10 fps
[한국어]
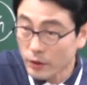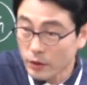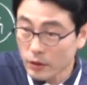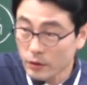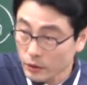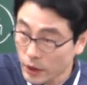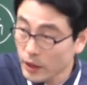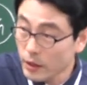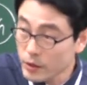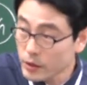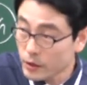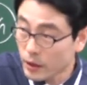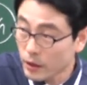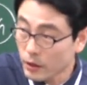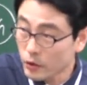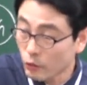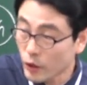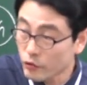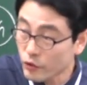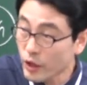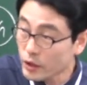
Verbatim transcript: 그런 등등 있다는 거지 그러니까. 그건 경우의 수에